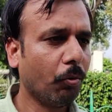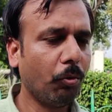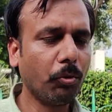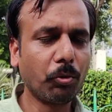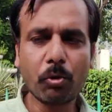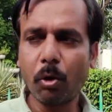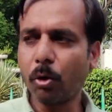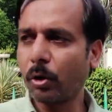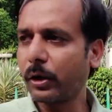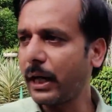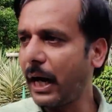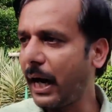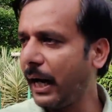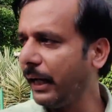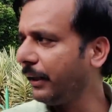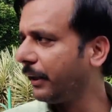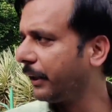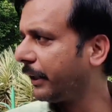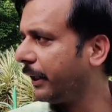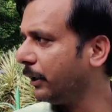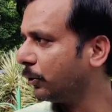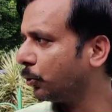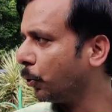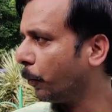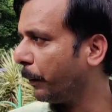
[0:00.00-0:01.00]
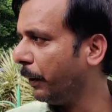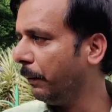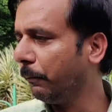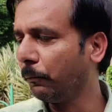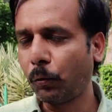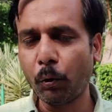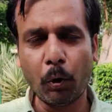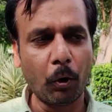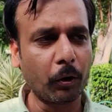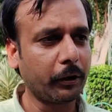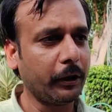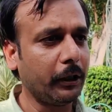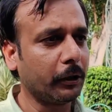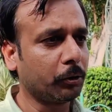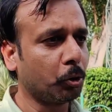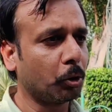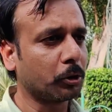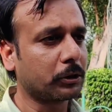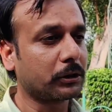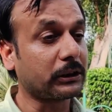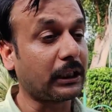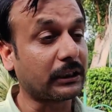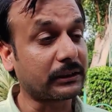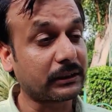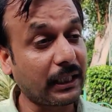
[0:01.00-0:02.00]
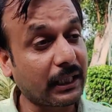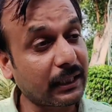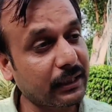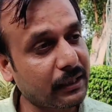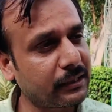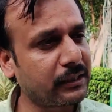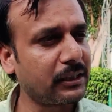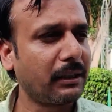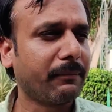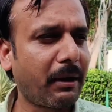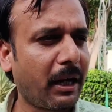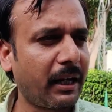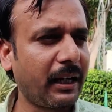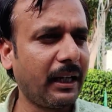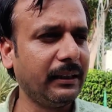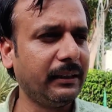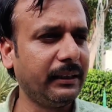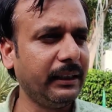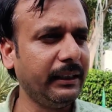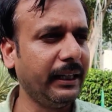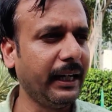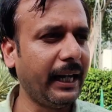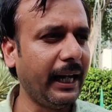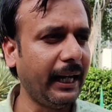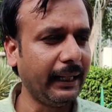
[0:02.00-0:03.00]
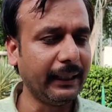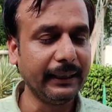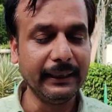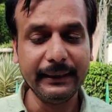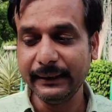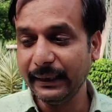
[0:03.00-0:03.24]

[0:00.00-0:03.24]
उनको ग्रांट की सुप्रीम कोर्ट ने तो सशर्त जमानत दी है